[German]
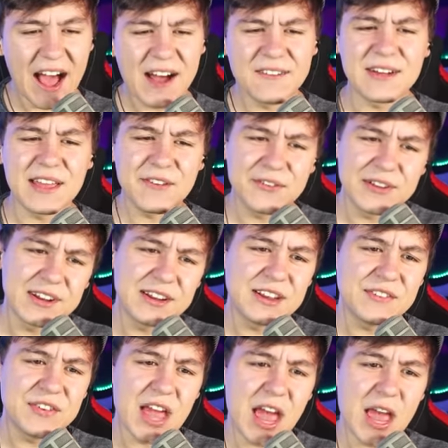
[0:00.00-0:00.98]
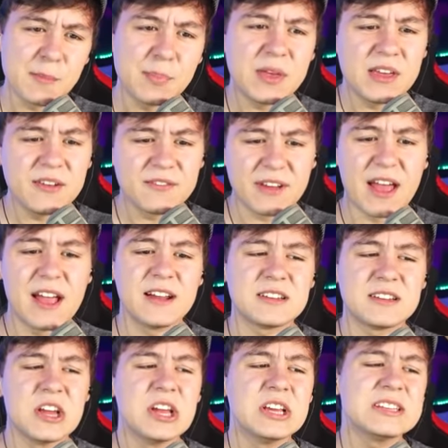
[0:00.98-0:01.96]
Aber ich finde, die
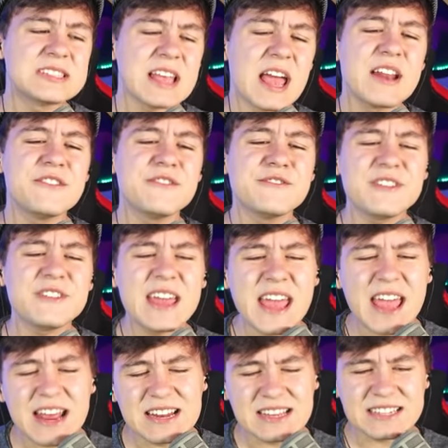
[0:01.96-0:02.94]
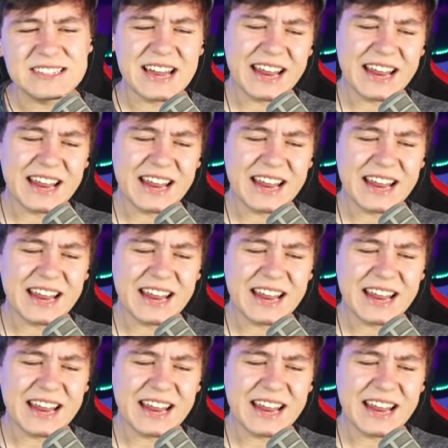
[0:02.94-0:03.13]
VIP-Welt ist ein wenig,